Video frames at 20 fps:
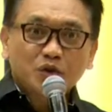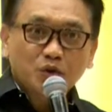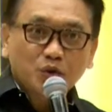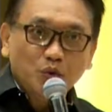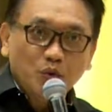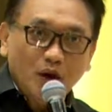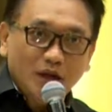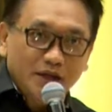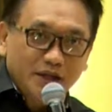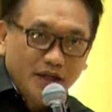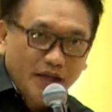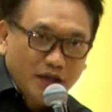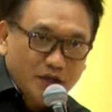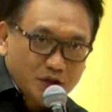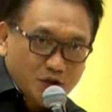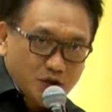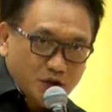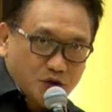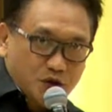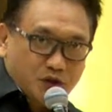Tuhan
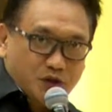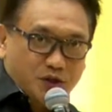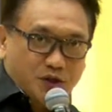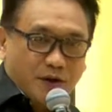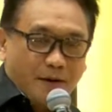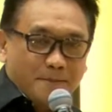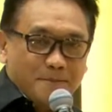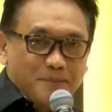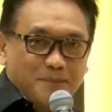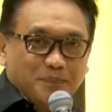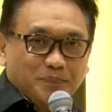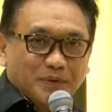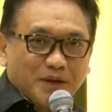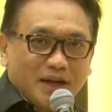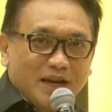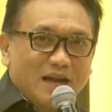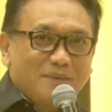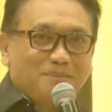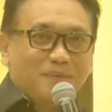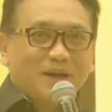Yesus.
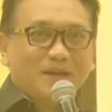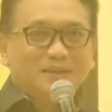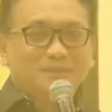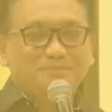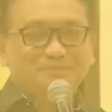Kenapa?